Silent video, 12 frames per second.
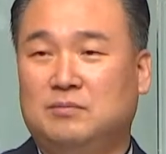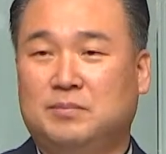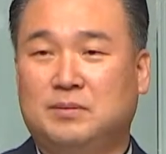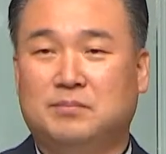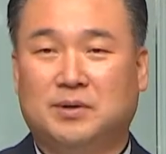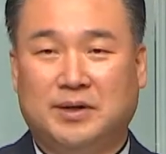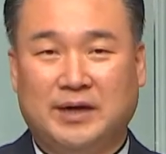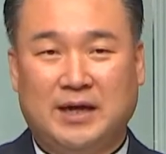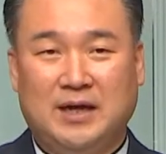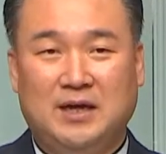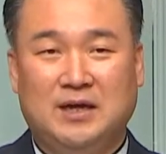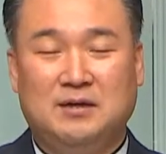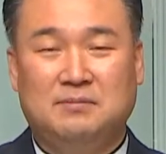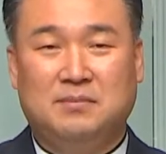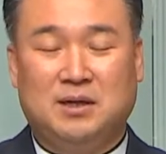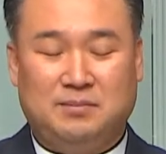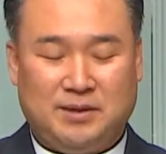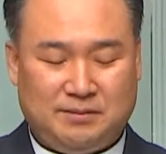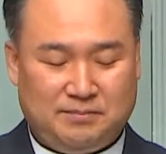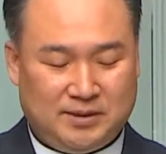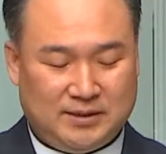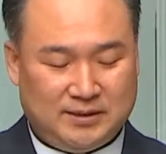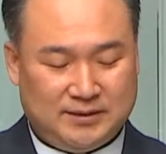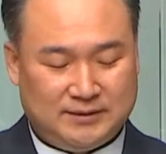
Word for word: 빈번하게 발발합니다.